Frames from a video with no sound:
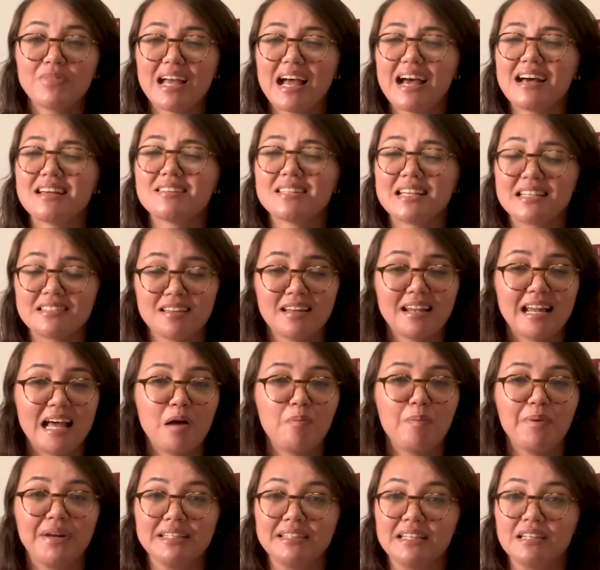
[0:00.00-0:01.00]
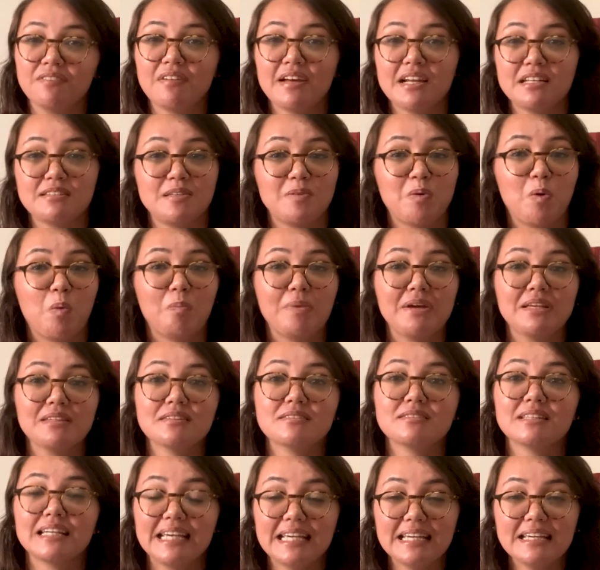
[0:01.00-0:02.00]
Acesse lá porque tem várias
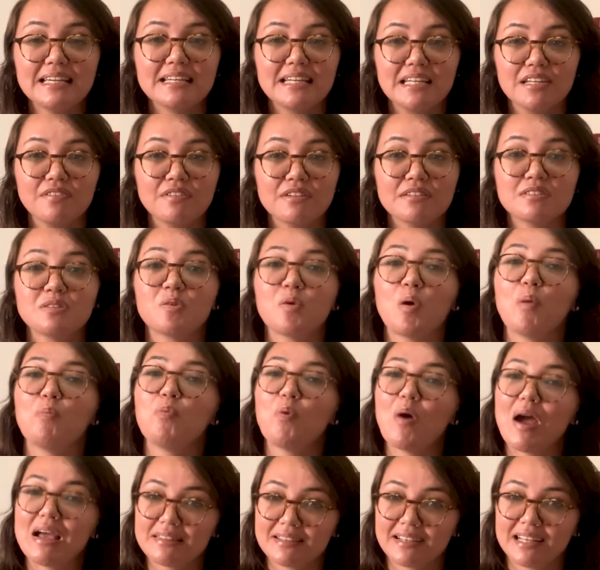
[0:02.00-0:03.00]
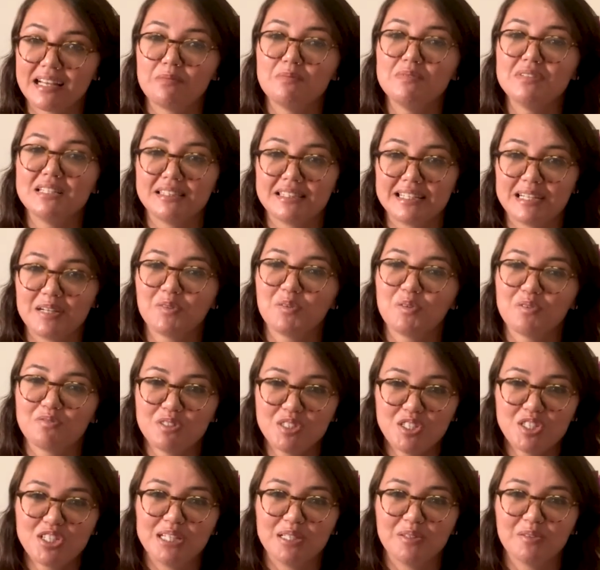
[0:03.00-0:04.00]
recompensas incríveis, como essa camiseta que eu estou
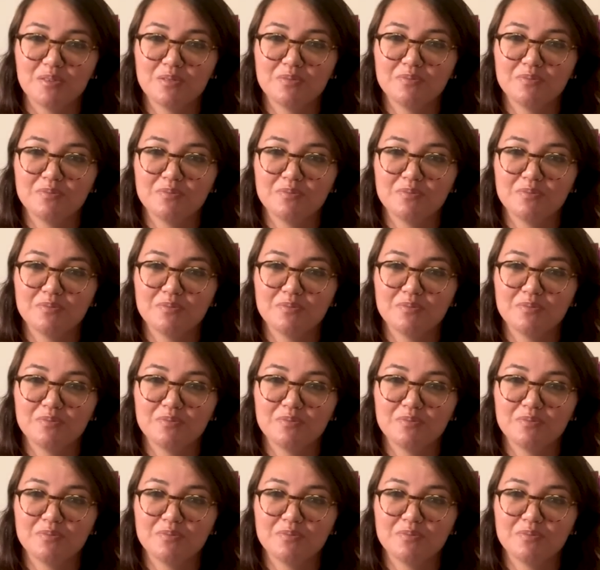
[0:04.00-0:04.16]
vestindo.